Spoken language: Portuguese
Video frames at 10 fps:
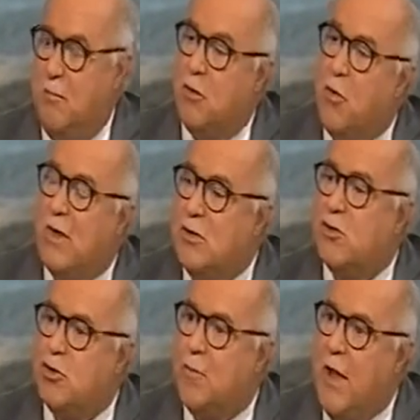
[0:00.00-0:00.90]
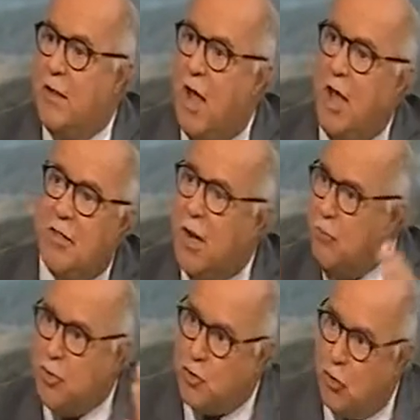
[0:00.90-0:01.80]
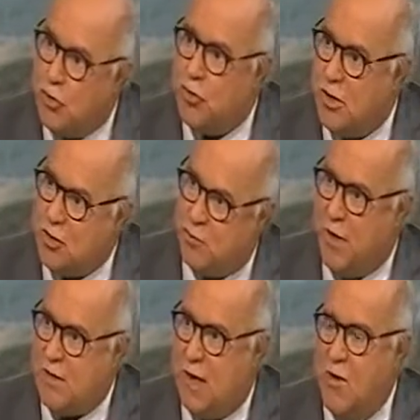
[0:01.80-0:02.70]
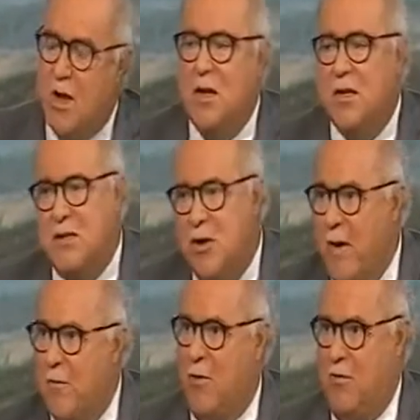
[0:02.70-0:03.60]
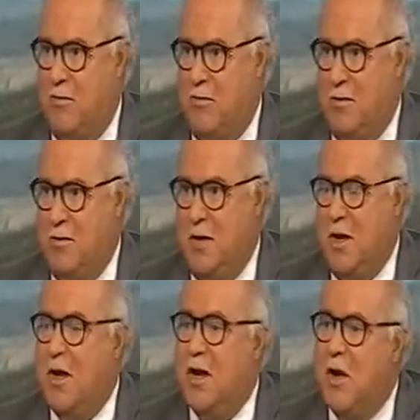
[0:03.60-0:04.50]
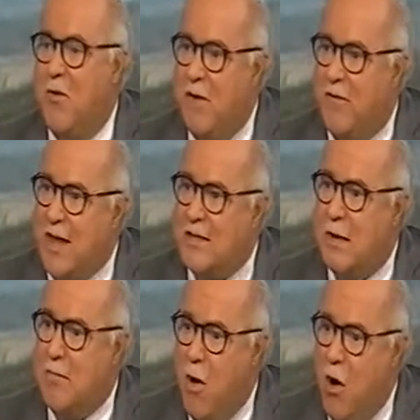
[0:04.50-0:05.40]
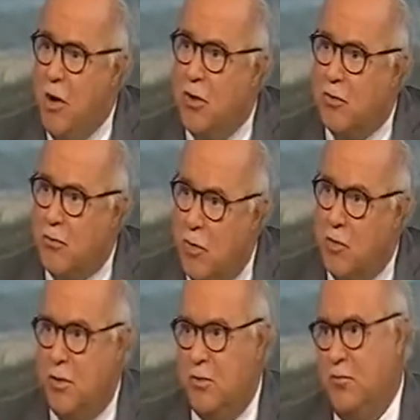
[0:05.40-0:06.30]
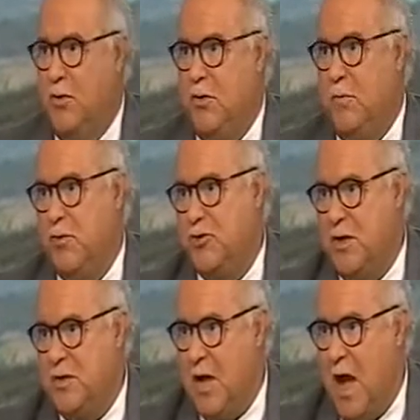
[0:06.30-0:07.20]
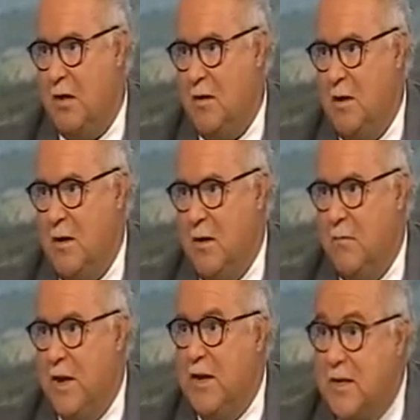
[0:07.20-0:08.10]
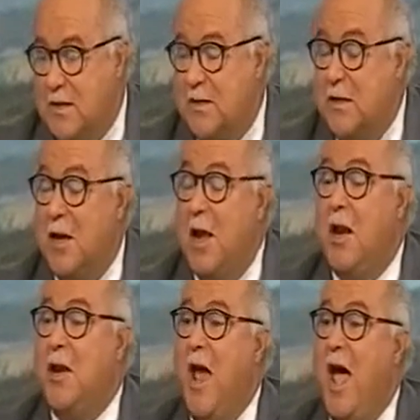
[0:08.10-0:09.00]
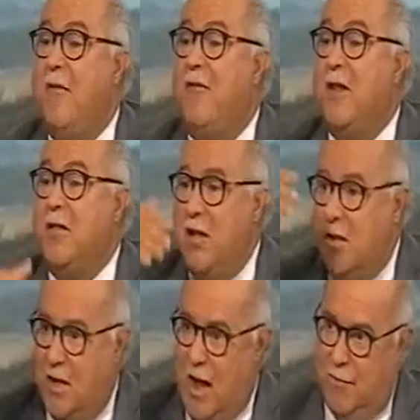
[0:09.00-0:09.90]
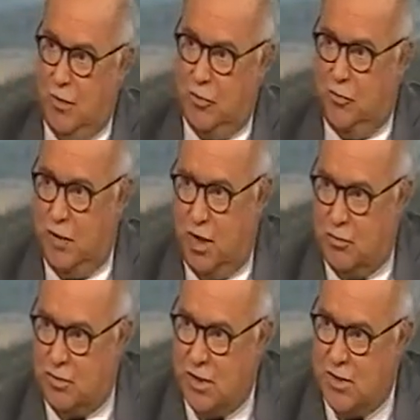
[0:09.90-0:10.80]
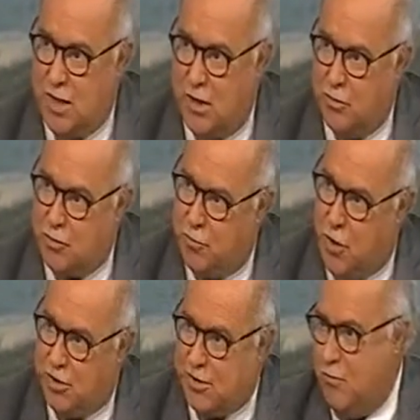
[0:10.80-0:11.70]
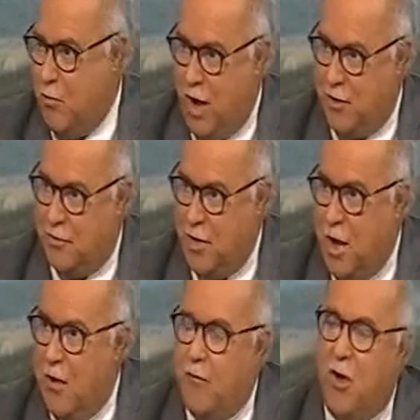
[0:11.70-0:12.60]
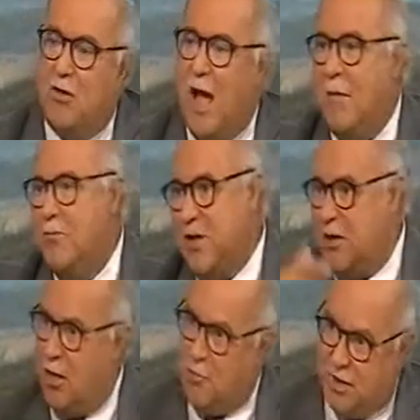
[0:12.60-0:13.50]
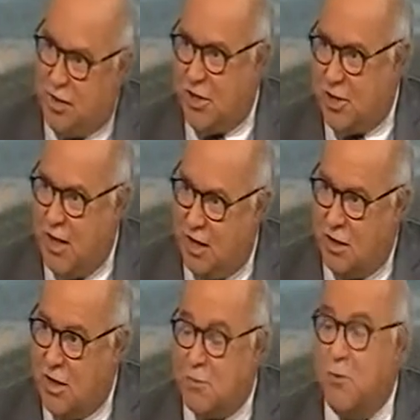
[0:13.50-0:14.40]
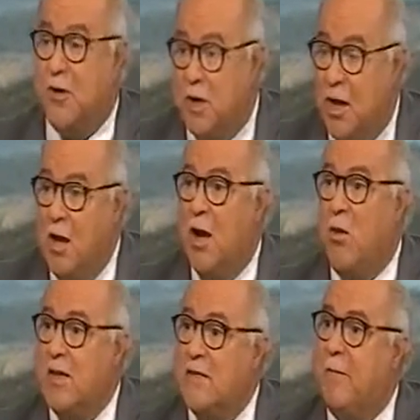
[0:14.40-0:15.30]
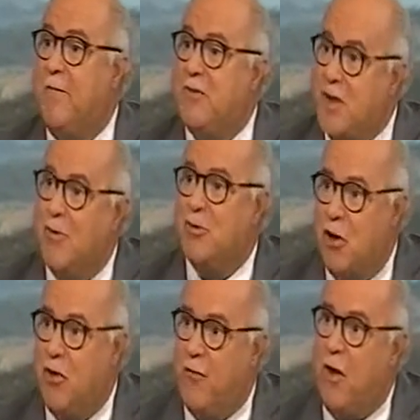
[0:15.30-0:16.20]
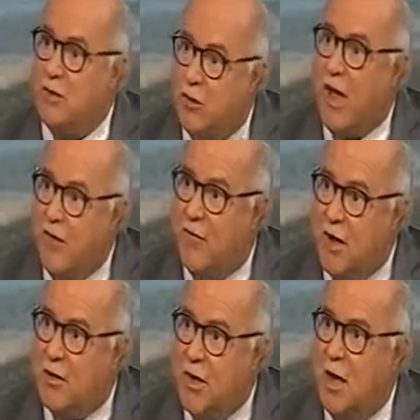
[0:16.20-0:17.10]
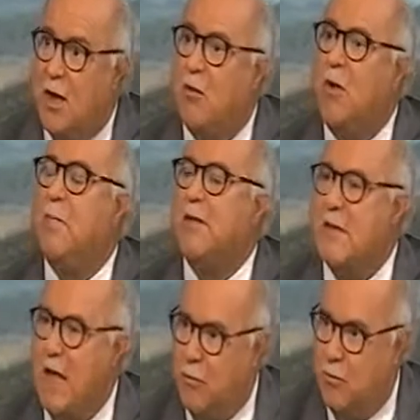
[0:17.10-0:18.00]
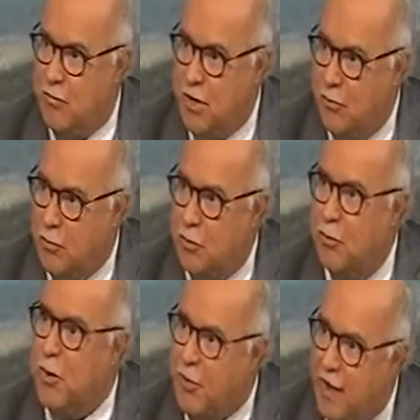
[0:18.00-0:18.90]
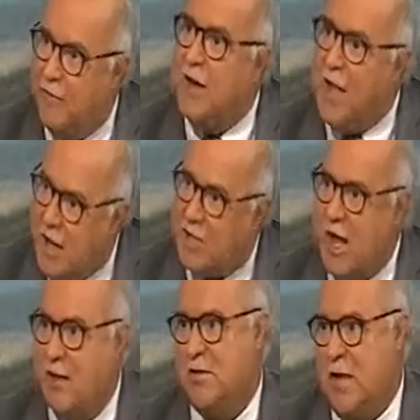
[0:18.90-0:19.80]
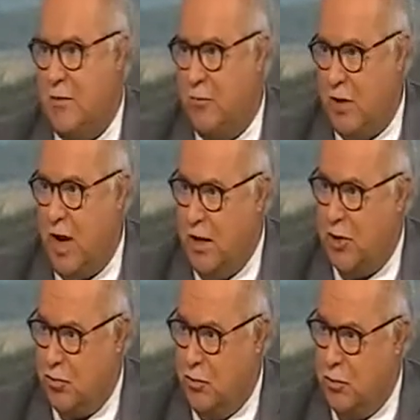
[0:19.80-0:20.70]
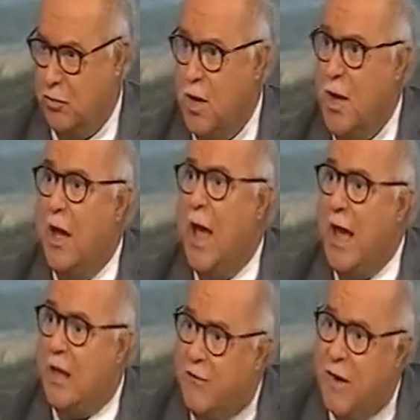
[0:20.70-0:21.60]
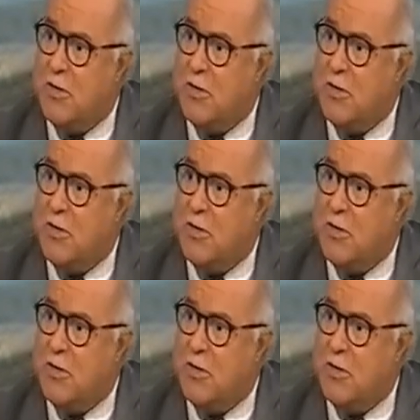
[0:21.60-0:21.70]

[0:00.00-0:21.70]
quanto suspeita, entramos todos na suspeição. Isso não é bom. E, não, e vai ser muito, muito, muito prejudicial para que se, na fatídica abertura dos incêndios do próximo ano, voltarmos a ter uma tragédia disso, porque quando se fecharem os holofotes eu quero ver, e quando passar o dia 1 de outubro eu quero ver quem é está interessado no terreno isto tudo, é que devemos